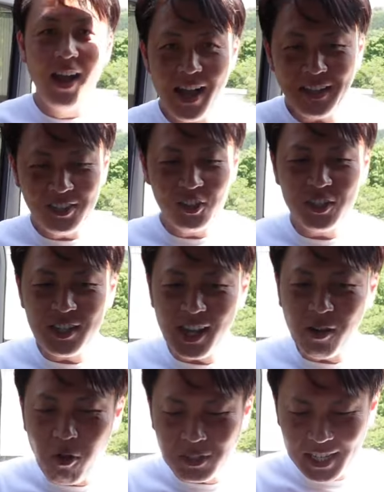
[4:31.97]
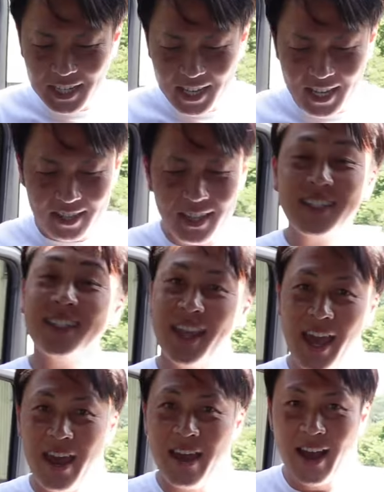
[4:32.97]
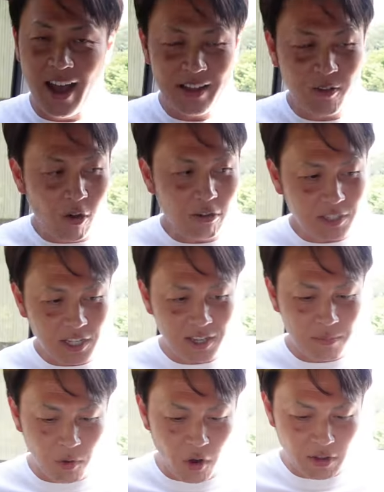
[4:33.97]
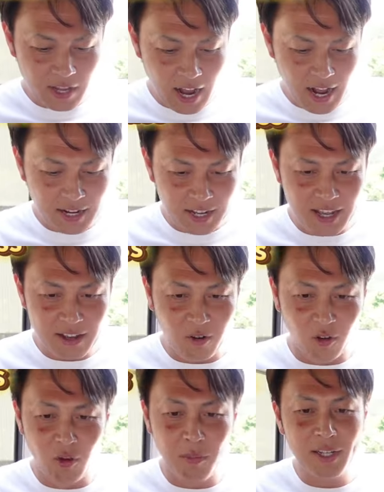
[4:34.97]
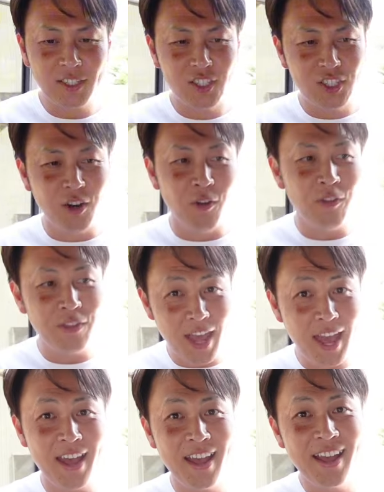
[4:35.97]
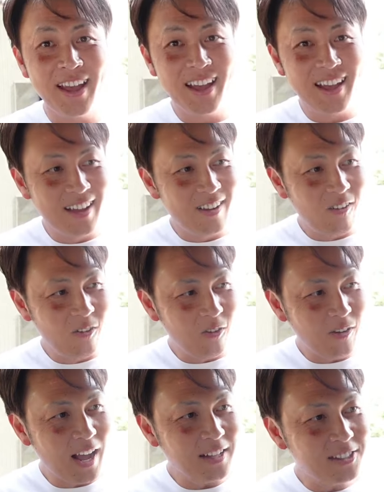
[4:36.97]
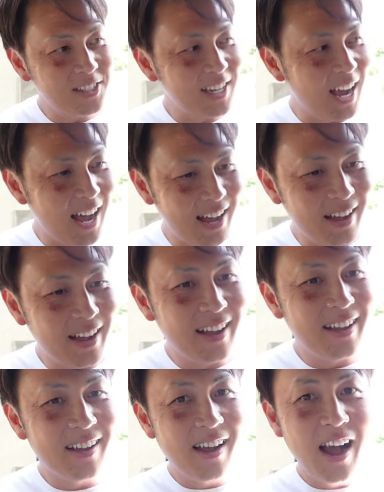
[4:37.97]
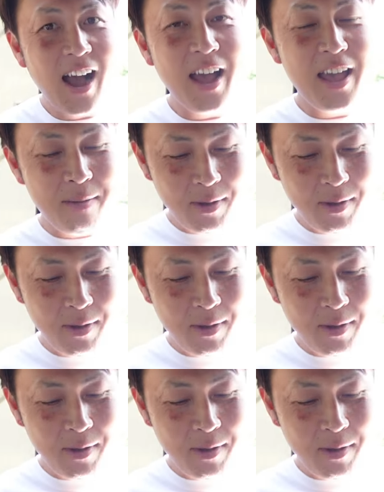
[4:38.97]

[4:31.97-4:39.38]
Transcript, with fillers: はい、続いて鉱石ですね。はい、鉱石もやはりこの真っ白のね、この感じが映え